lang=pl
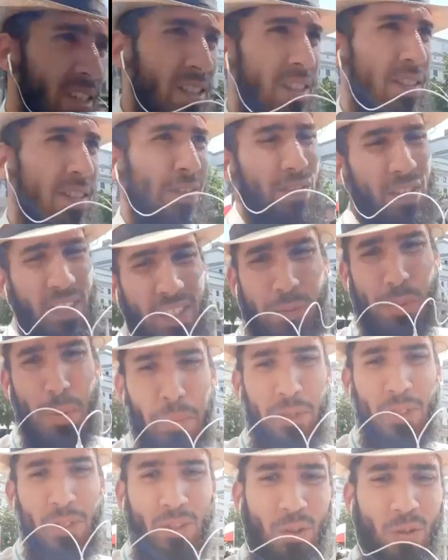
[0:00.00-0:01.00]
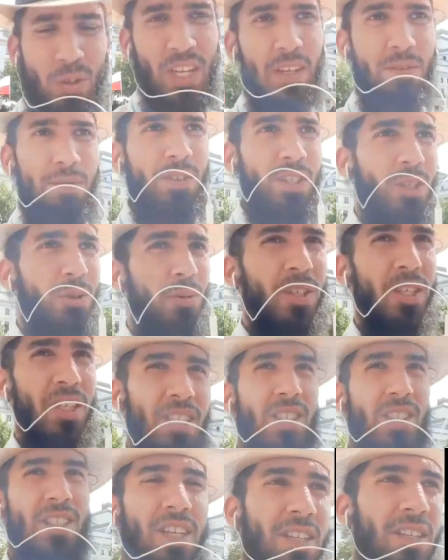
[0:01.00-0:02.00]
więc, więc po prostu tak wyszło
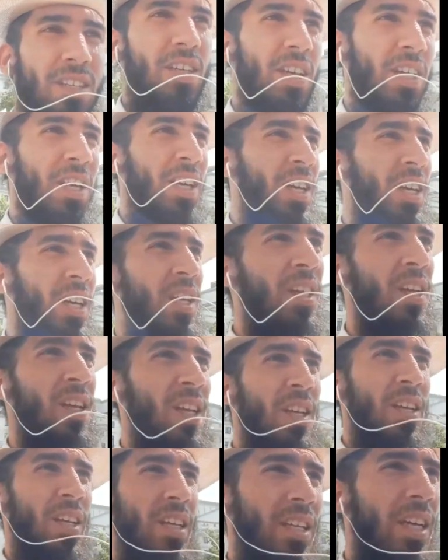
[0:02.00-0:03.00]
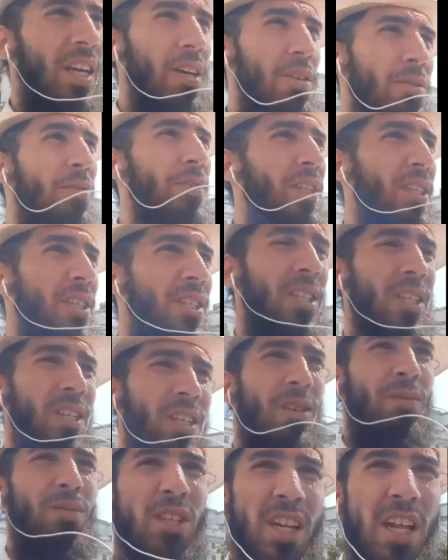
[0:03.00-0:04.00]
niestety. Ja również
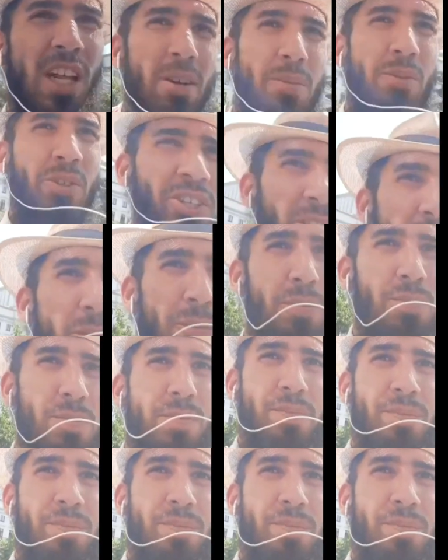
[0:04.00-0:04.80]
e, myślałem, że to